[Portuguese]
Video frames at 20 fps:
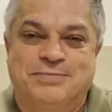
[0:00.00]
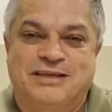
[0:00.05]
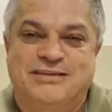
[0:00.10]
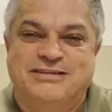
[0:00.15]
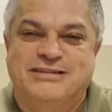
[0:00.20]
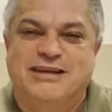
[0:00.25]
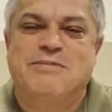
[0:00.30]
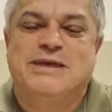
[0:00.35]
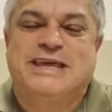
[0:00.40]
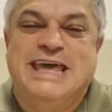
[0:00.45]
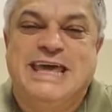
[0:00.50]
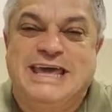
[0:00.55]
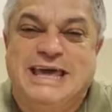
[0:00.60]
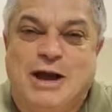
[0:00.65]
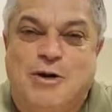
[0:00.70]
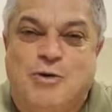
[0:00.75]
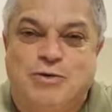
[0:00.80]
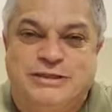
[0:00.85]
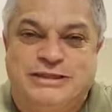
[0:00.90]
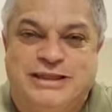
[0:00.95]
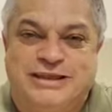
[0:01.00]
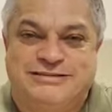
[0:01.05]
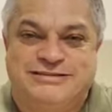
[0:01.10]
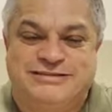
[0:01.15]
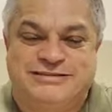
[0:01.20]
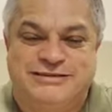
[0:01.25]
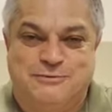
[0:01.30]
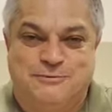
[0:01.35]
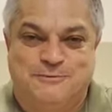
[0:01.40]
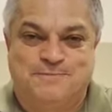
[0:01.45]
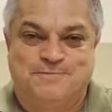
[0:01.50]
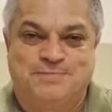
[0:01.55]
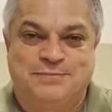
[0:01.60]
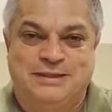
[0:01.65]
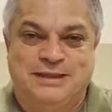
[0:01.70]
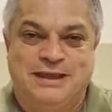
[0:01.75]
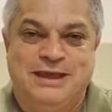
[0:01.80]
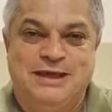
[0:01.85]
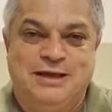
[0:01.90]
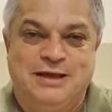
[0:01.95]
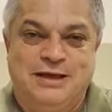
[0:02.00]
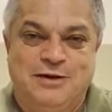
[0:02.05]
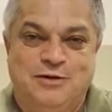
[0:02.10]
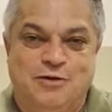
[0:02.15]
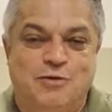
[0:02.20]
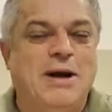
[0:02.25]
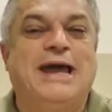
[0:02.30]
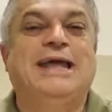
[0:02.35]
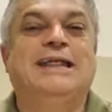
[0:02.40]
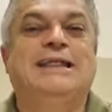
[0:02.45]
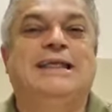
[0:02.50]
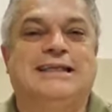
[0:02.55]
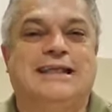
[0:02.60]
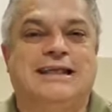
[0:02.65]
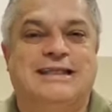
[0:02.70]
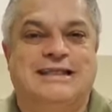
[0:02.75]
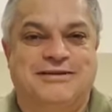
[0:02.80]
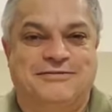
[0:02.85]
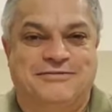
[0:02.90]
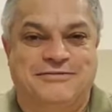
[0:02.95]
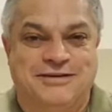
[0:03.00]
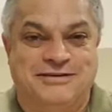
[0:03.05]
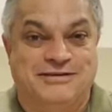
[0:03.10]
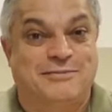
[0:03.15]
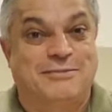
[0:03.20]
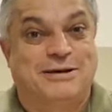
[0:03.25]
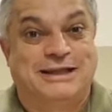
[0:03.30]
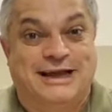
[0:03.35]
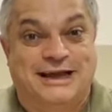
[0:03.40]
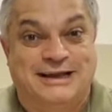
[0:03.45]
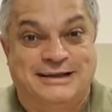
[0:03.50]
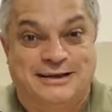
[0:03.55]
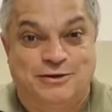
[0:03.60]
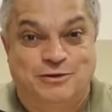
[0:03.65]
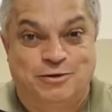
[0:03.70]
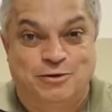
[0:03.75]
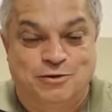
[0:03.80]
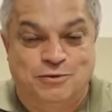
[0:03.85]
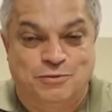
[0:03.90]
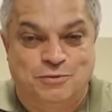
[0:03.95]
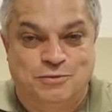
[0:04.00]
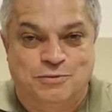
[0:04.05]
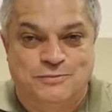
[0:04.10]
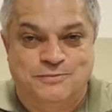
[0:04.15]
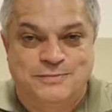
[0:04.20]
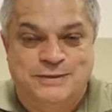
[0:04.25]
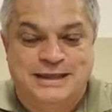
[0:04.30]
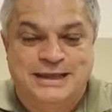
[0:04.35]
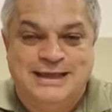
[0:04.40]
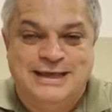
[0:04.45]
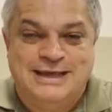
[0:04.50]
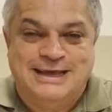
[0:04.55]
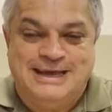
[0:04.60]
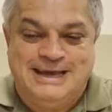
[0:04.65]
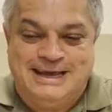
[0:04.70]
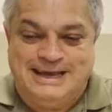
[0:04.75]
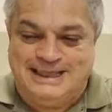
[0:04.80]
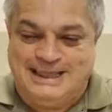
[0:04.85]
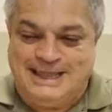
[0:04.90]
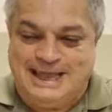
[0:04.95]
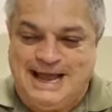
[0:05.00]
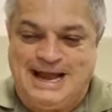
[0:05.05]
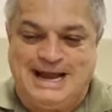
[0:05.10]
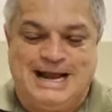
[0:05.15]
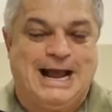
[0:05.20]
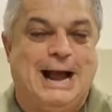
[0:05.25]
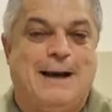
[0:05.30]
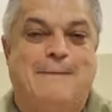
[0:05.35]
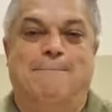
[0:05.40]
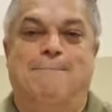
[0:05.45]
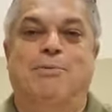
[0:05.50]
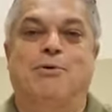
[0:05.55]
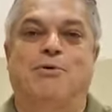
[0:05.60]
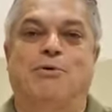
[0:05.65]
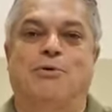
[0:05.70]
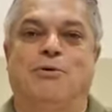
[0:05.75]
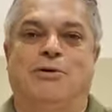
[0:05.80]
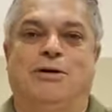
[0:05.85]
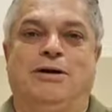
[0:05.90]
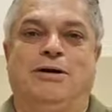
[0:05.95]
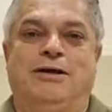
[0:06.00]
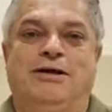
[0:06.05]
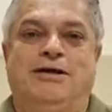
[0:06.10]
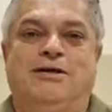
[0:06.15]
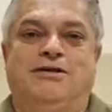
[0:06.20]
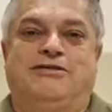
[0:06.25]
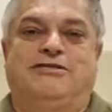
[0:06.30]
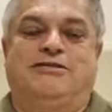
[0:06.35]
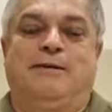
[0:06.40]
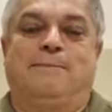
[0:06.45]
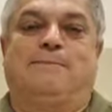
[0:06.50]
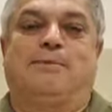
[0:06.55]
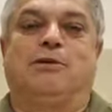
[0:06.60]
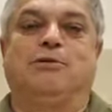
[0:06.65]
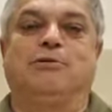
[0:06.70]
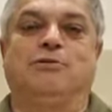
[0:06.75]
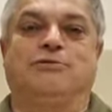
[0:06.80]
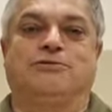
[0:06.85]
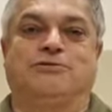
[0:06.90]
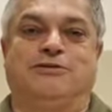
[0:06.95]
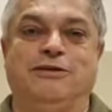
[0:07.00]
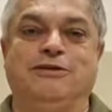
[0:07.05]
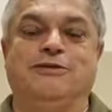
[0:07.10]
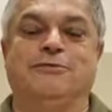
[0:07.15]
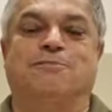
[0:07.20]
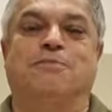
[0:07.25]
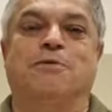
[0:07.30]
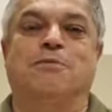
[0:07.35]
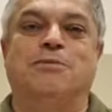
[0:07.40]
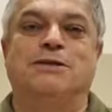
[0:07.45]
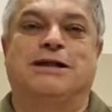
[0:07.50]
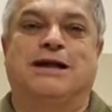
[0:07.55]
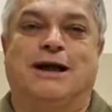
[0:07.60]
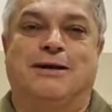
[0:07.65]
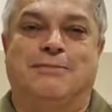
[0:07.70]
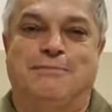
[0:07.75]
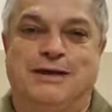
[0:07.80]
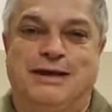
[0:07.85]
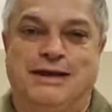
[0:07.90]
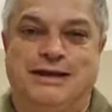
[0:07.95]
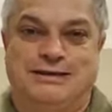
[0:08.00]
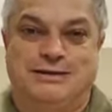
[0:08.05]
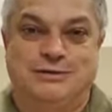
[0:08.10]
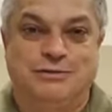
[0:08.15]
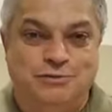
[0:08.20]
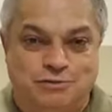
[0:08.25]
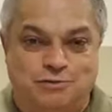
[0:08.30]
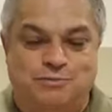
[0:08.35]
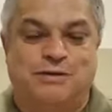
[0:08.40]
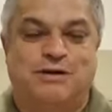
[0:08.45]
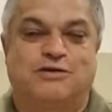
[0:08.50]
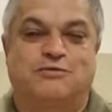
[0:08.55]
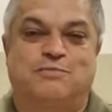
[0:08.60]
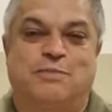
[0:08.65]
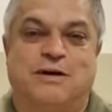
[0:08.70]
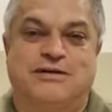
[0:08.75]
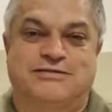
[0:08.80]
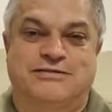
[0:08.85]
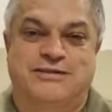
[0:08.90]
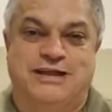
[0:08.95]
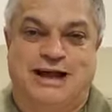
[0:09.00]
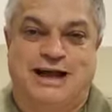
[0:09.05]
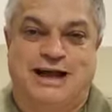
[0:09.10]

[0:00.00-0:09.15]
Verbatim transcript: Sabe o que aconteceu? Uma rede de TV chamada Rede Globo, ela acabou se pronunciando publicamente, e um dos principais